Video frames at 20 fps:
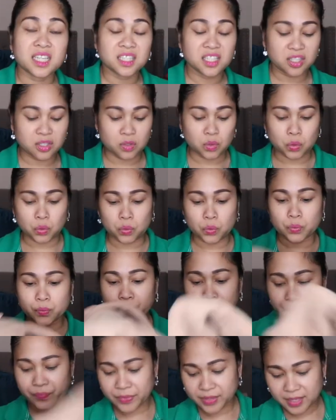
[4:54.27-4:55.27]
So,
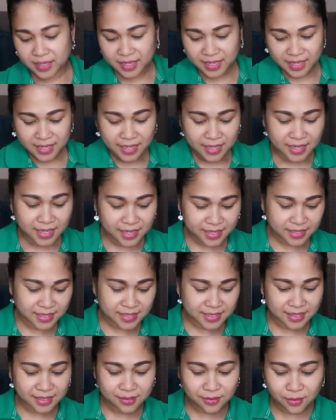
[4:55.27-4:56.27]
Here's
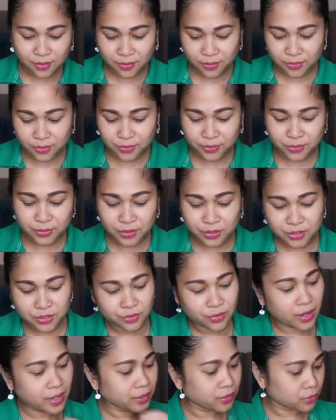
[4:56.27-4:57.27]
the coat. So,
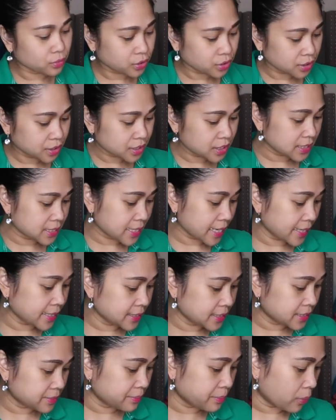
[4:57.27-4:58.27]
I order size
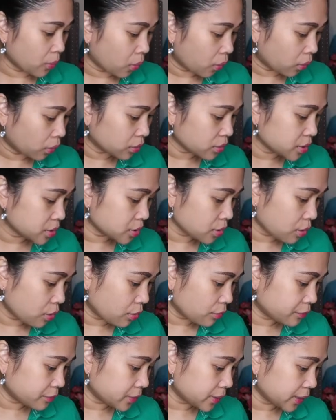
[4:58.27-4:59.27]
small. So,
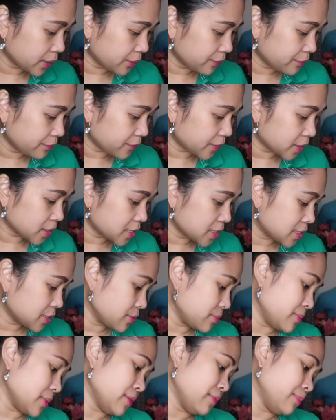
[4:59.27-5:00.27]
hopefully, it fits to
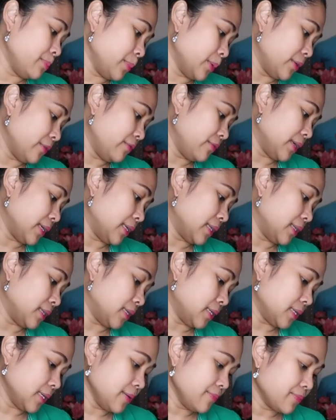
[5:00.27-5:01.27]
me
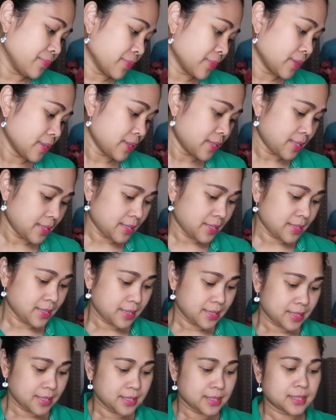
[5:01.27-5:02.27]
perfectly.
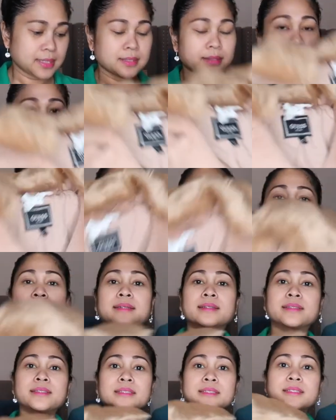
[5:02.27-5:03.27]
So,
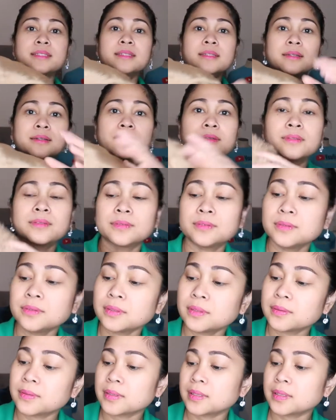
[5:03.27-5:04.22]
here's the coat.